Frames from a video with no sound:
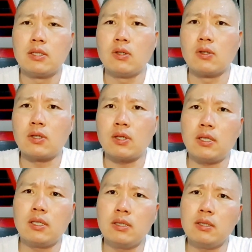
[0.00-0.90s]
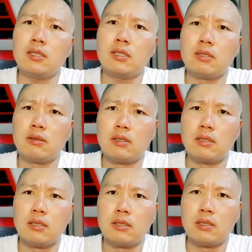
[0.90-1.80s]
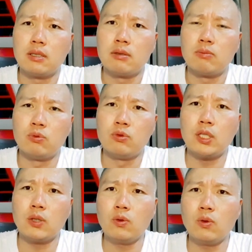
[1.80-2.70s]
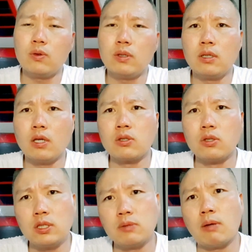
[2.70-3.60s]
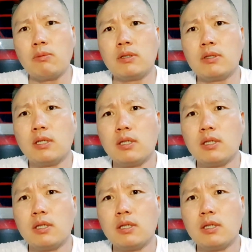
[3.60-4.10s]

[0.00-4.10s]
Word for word: 이거 큰 문제고 이게 더 심하면